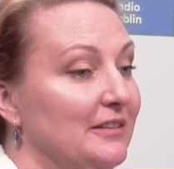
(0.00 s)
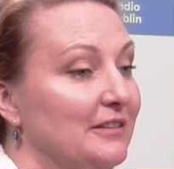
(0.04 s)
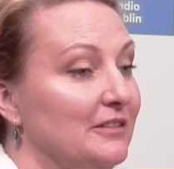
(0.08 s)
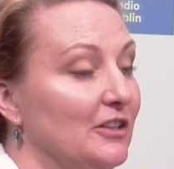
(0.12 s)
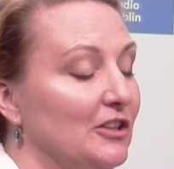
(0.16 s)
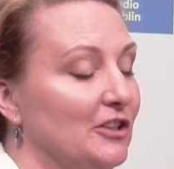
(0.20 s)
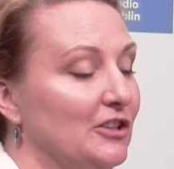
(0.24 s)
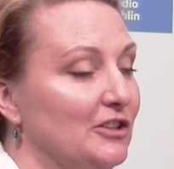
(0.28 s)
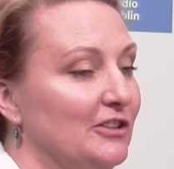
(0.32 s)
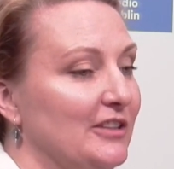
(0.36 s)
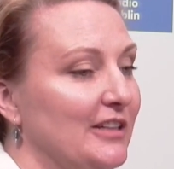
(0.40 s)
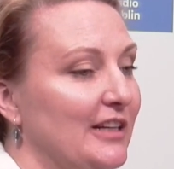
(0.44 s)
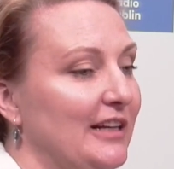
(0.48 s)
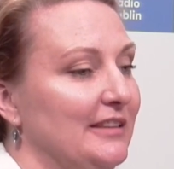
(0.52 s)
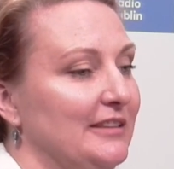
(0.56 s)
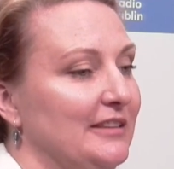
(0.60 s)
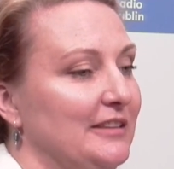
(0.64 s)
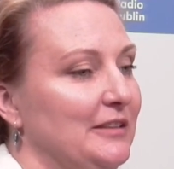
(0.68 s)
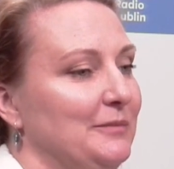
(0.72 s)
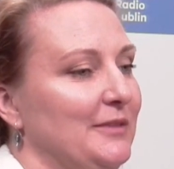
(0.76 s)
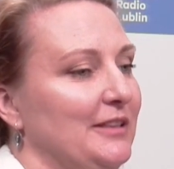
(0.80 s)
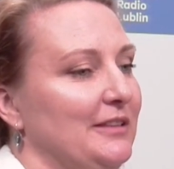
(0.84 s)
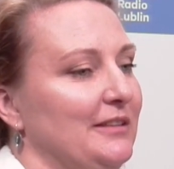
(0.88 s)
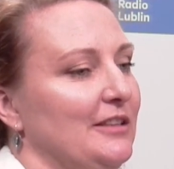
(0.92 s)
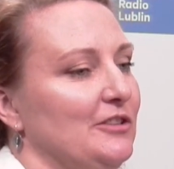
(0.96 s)

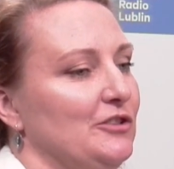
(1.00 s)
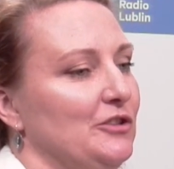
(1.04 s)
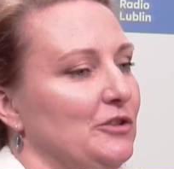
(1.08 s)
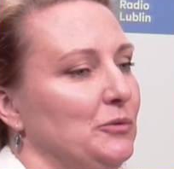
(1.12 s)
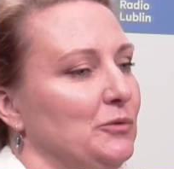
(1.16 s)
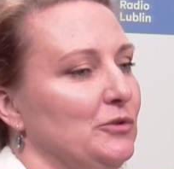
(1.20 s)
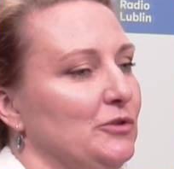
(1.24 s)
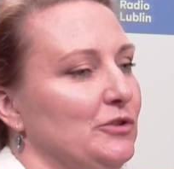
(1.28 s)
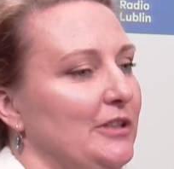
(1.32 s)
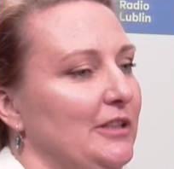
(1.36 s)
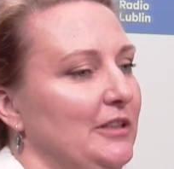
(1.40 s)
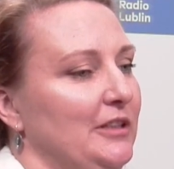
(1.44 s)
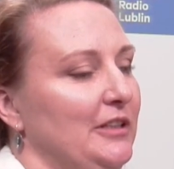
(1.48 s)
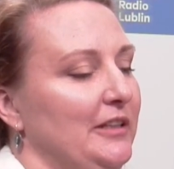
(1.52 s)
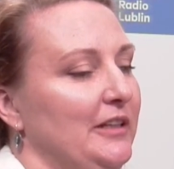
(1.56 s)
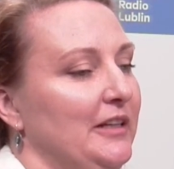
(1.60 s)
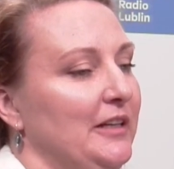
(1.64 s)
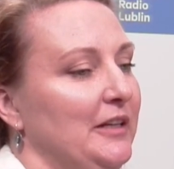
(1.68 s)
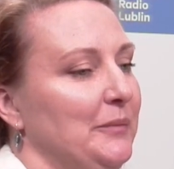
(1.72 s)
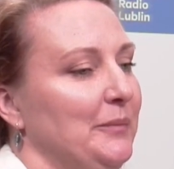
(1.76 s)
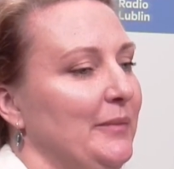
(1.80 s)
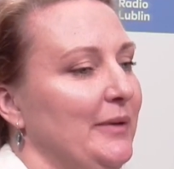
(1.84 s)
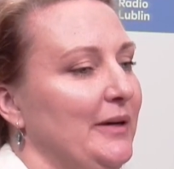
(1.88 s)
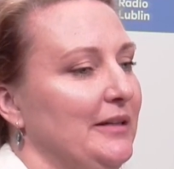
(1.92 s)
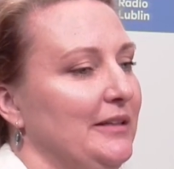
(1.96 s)
doktorantem na naszej uczelni
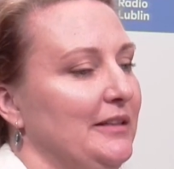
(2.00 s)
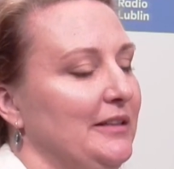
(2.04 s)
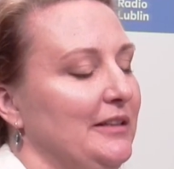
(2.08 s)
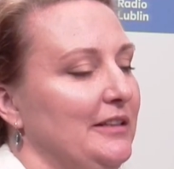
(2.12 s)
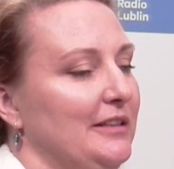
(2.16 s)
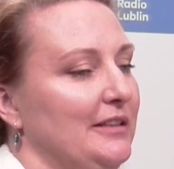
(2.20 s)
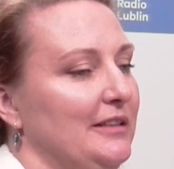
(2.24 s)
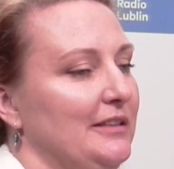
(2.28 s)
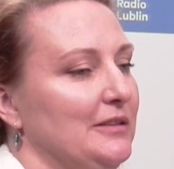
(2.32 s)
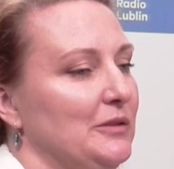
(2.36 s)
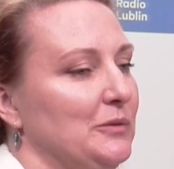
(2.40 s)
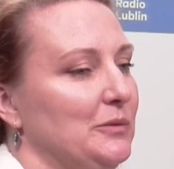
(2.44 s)
Marii Kiri